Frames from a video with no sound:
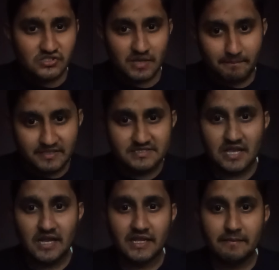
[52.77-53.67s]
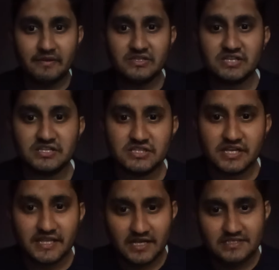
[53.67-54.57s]
छब्बीस साल के बीच के
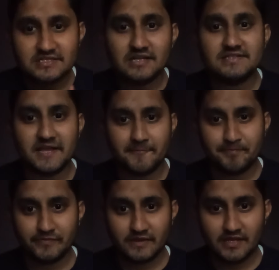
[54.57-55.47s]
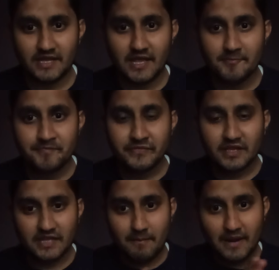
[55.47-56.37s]
जितने यंगस्टर्स हैं ठीक है
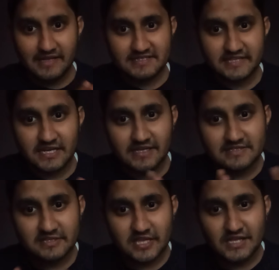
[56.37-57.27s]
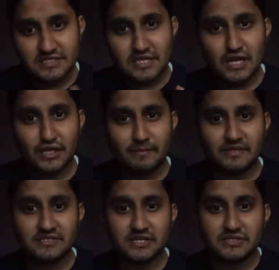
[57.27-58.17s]
या 22 से लेकर 27 साल के
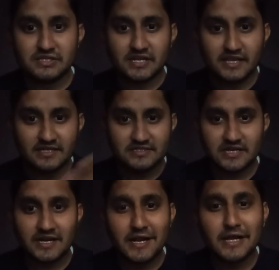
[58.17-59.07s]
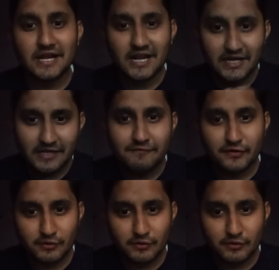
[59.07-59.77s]
बीच के जितने यंगस्टर हैं क्लैरिटी फॉर